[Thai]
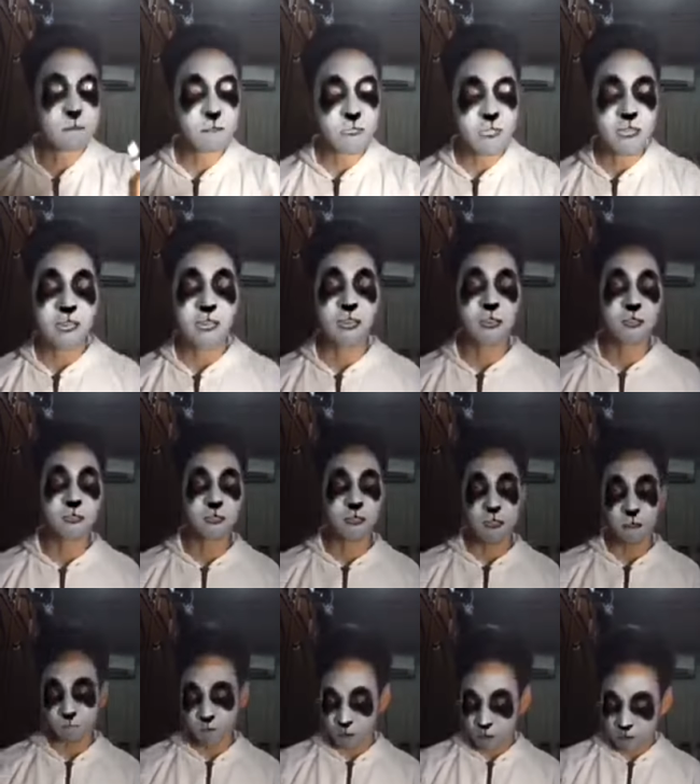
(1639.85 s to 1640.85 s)
4 5นะค
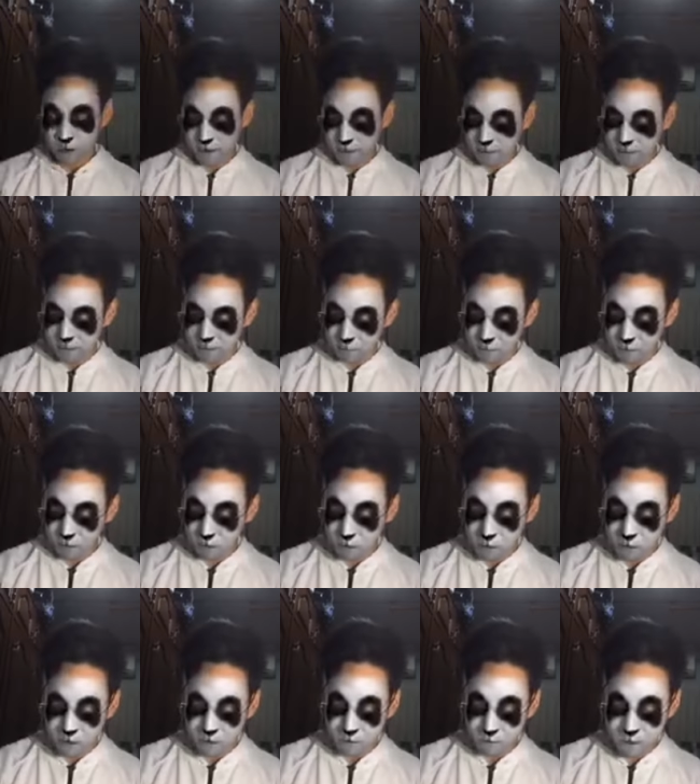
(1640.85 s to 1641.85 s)
รับ ตอนแรกขึ้นมาก่อน
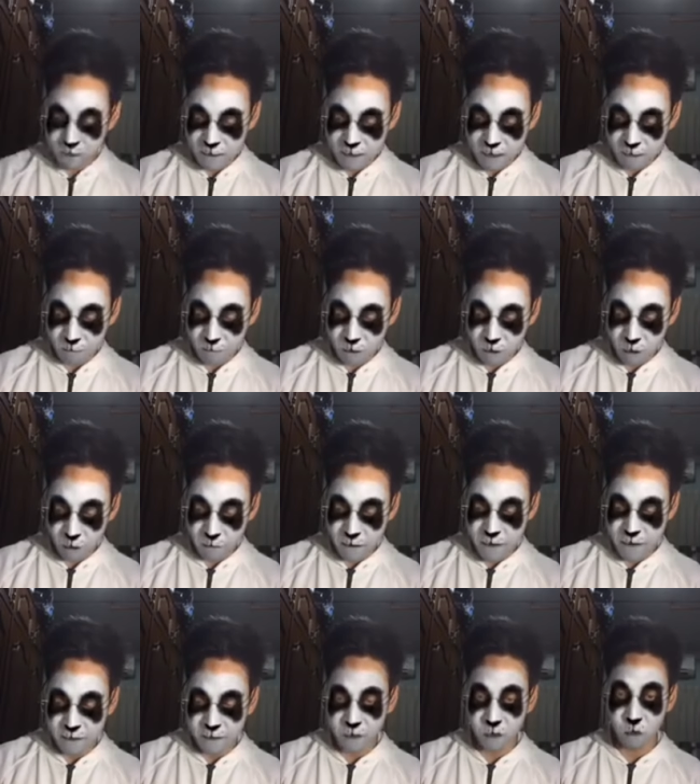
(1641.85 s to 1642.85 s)
เลยว่า การวิเคราะห์แผ
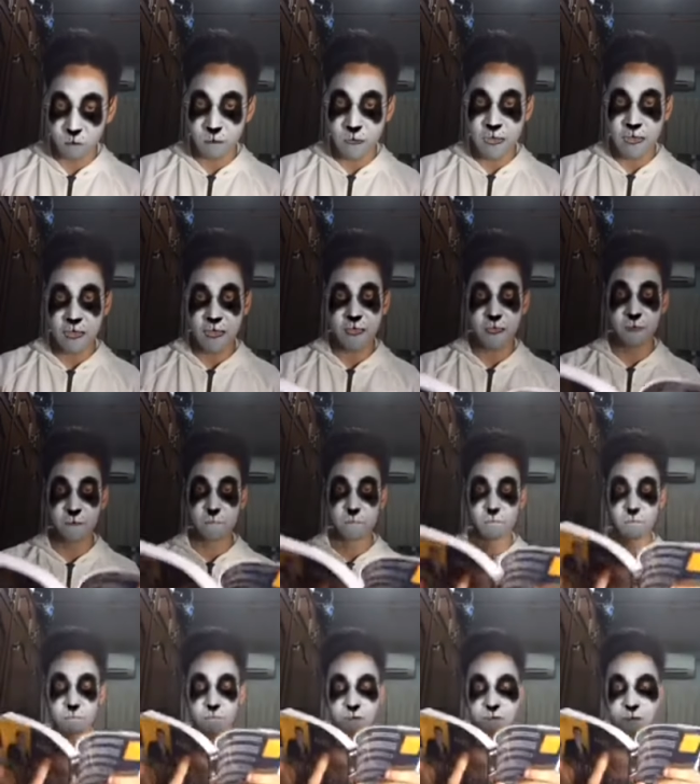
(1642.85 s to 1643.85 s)
นนโยบาย
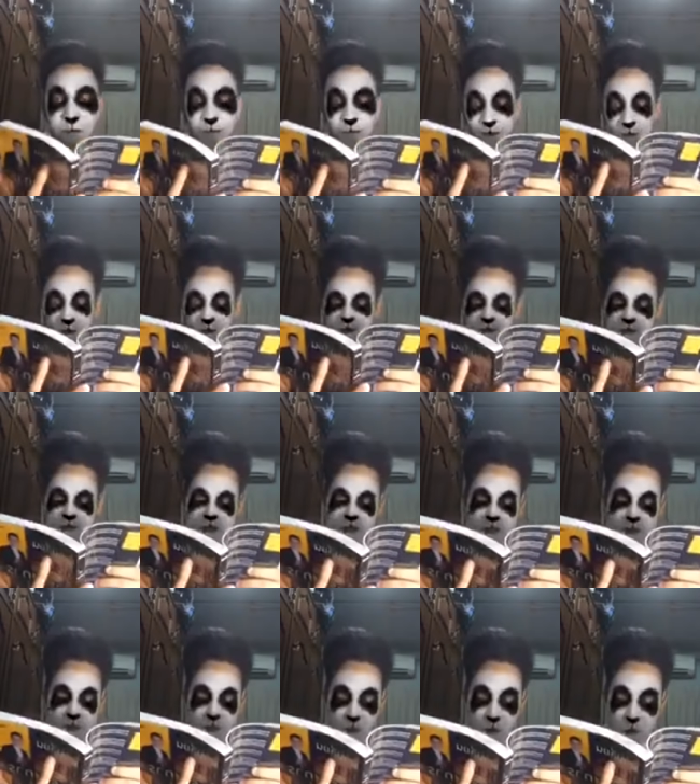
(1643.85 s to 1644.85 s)
นะครับ คือ
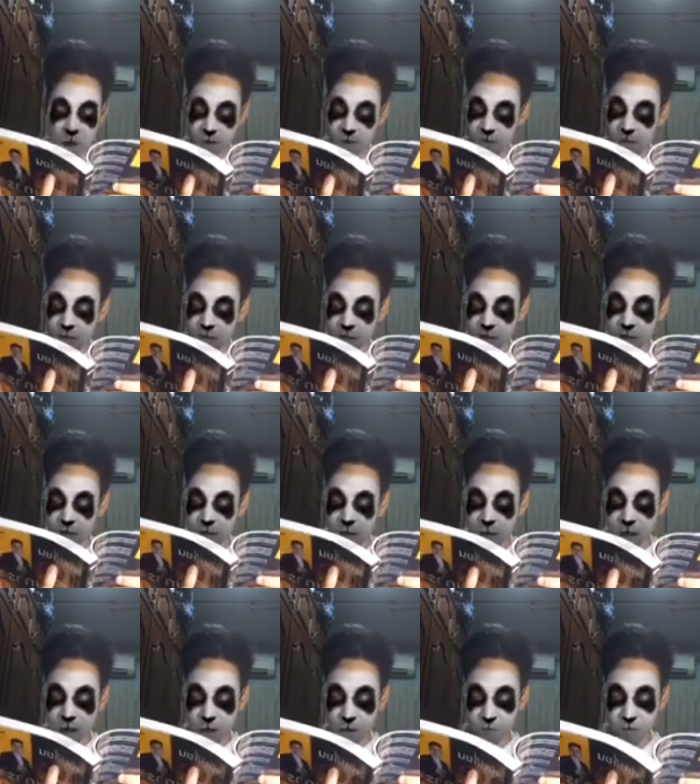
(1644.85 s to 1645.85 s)
ขั้นตอนแรกที่จะ
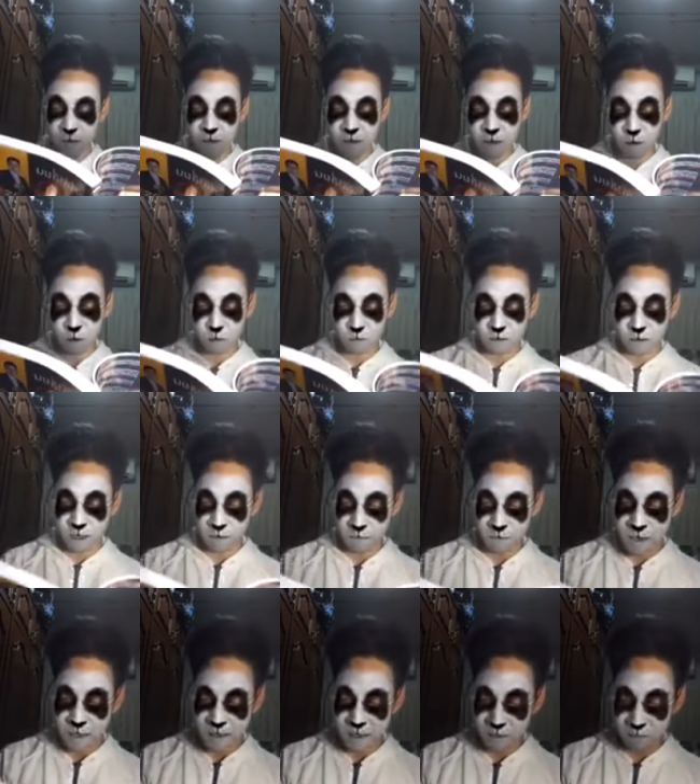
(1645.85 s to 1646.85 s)
ทำให้เราสา
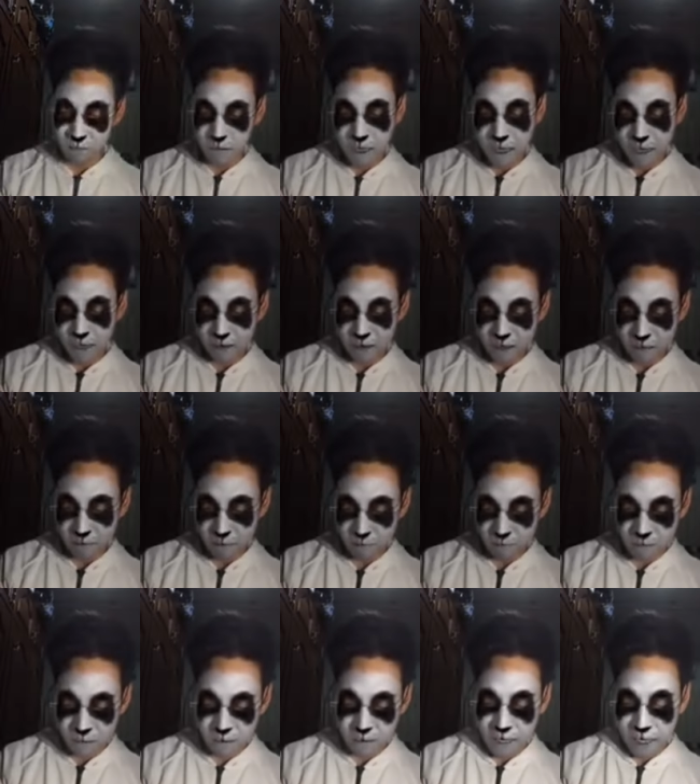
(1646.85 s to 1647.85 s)
มารถจำแนกและประ
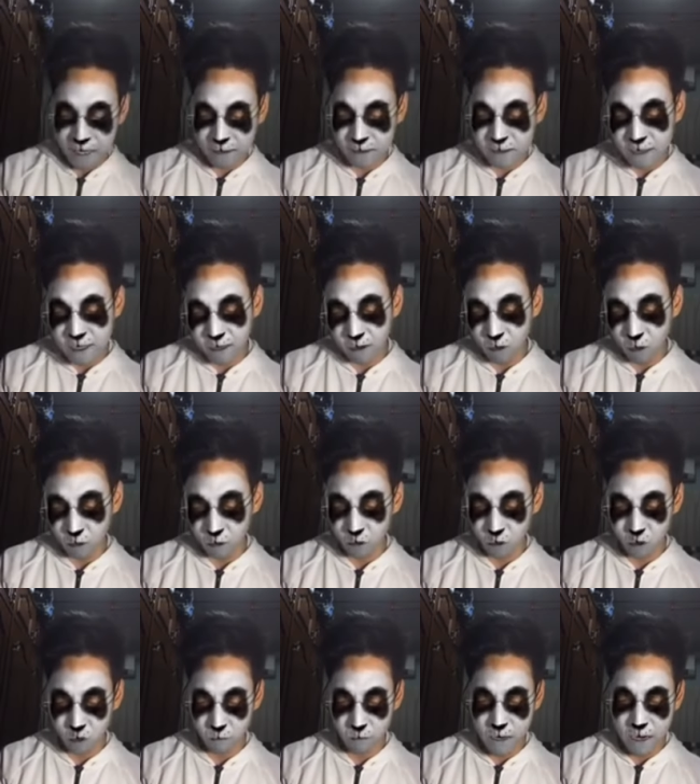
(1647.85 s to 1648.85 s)
เมินทางเลือกของน
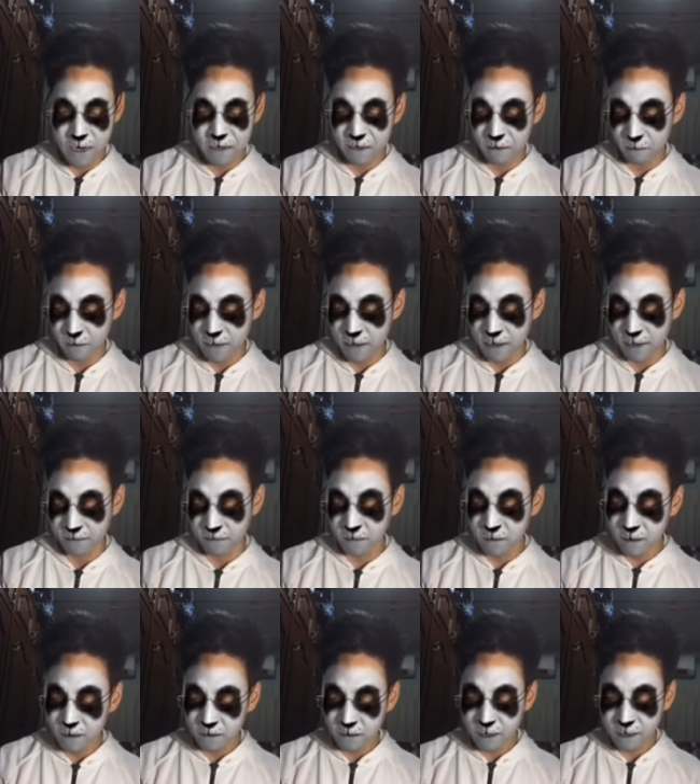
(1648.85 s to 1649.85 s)
โยบายและแผน
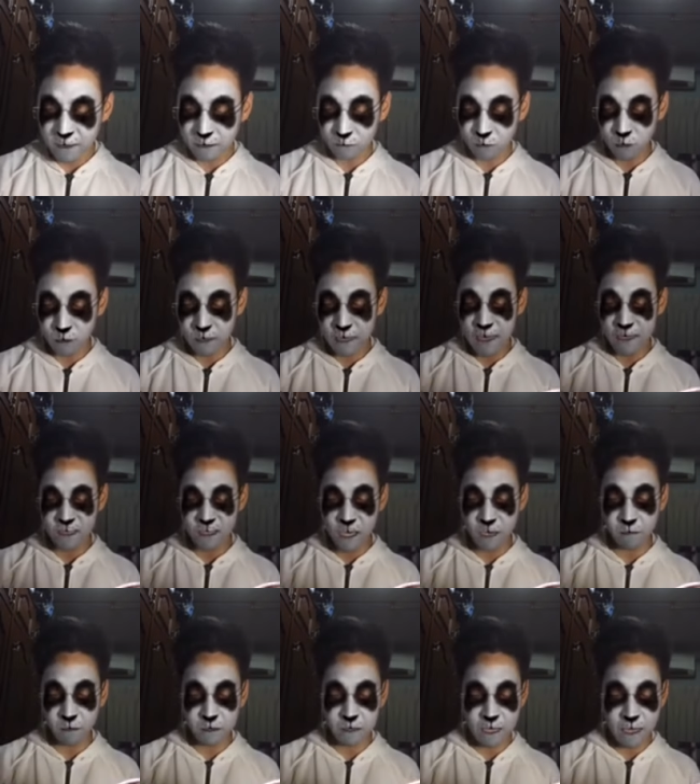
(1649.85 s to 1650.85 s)
ที่เราต้องการใช้
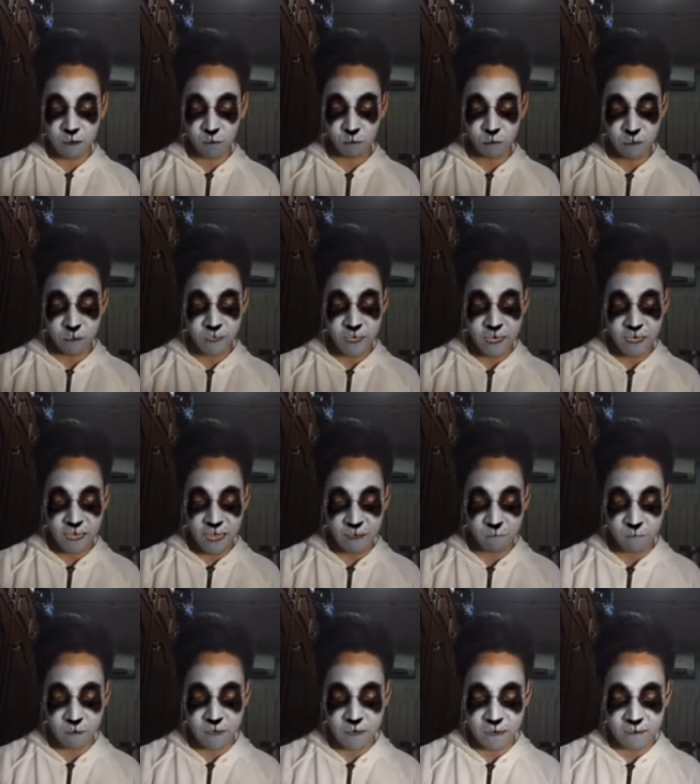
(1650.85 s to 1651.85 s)
บรรเทาหรือแก้ไข
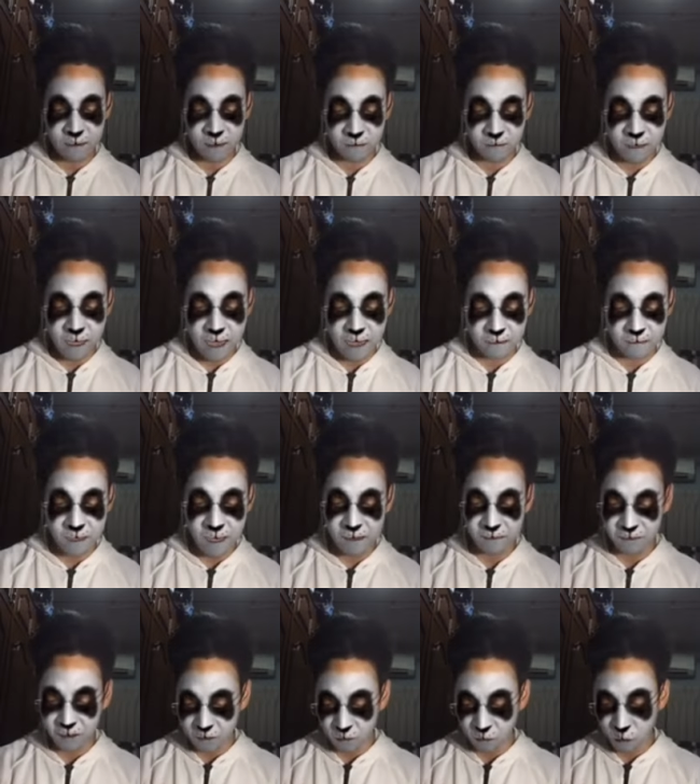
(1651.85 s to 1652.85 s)
ปัญหาต่างๆ ทาง
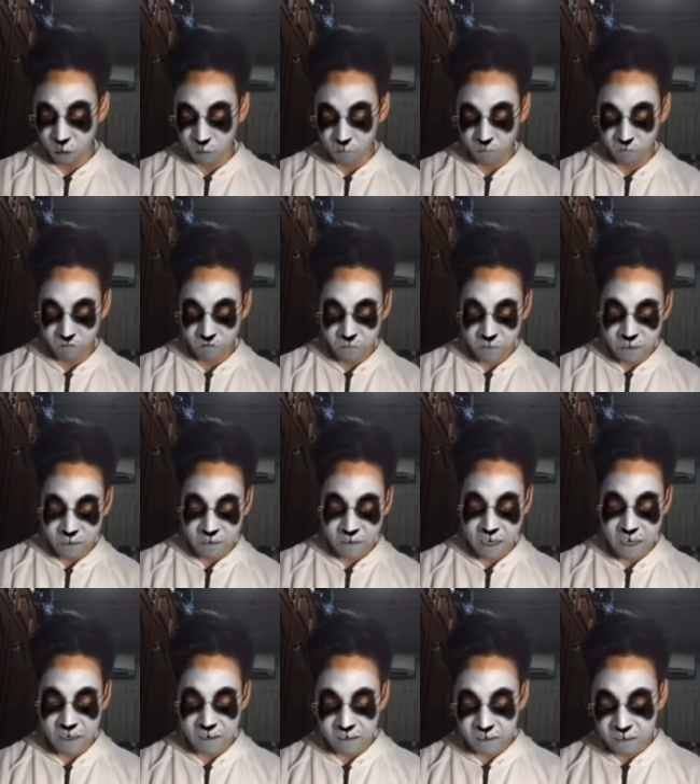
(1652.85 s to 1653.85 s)
สังคม
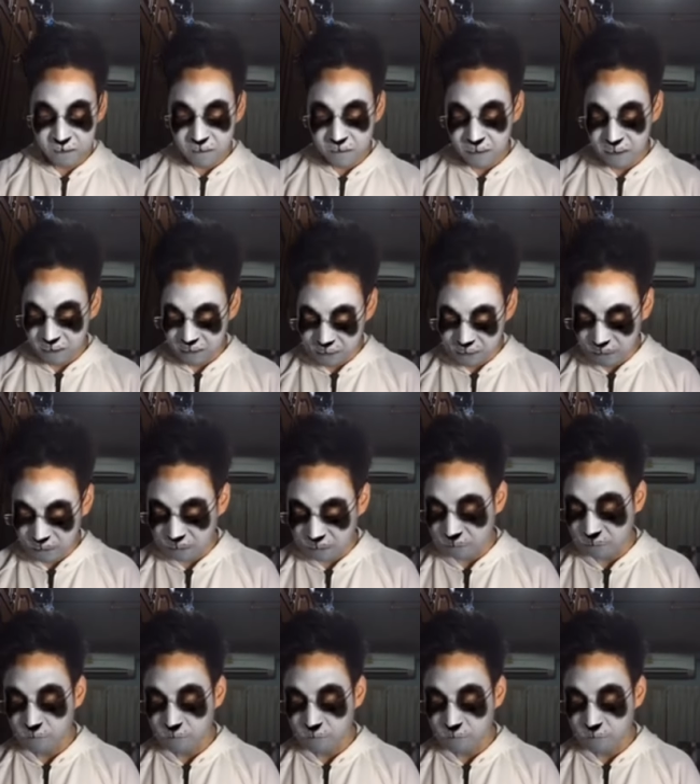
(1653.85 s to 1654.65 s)
และเศรษฐกิจ